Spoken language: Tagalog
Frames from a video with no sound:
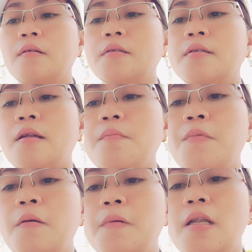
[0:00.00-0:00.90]
Sarap
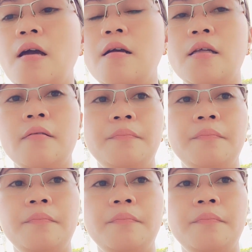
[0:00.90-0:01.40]
mga padangat.